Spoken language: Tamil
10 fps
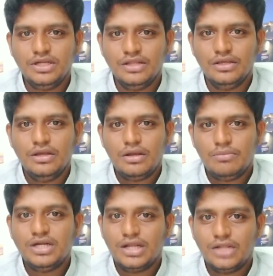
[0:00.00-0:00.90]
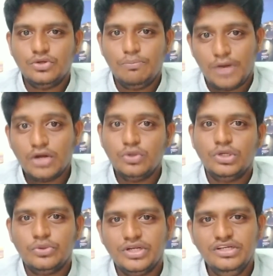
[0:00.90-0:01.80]
இருக்காது பட் எல்லாத்துக்கும்
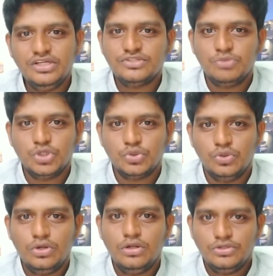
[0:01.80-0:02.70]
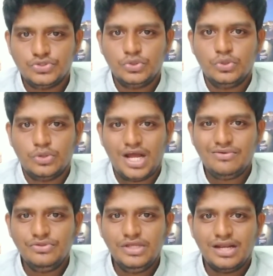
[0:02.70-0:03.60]
பார்க்கணுங்கிற ஒரு இன்ட்ரெஸ்ட் மட்டும் இருக்கும் ஸோ
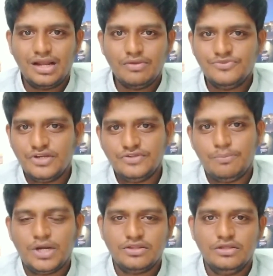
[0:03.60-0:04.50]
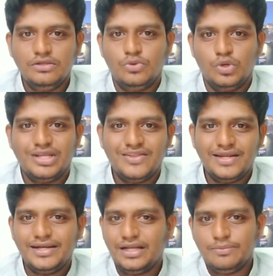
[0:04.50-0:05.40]
நான் வந்து எல்லா வெப் சீரிஸையும் பார்த்து உங்களுக்கு
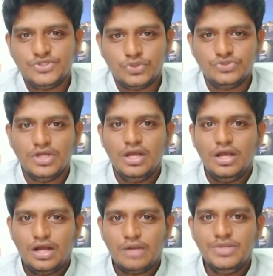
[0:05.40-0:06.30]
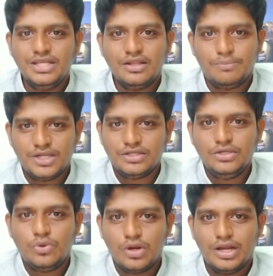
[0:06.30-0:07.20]
எதெல்லாம் நல்ல எபிசோட்ஸ் அப்படிங்கிறத
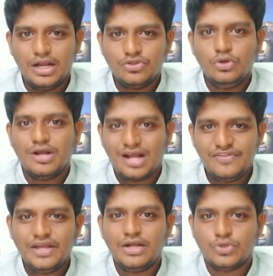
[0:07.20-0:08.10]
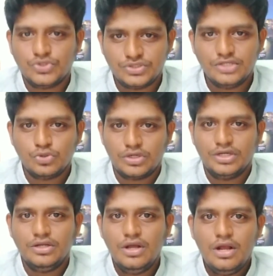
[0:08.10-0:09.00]
பார்த்துட்டு உங்கள் எல்லாத்துக்கும் கதையை நான் சொல்கிறேன்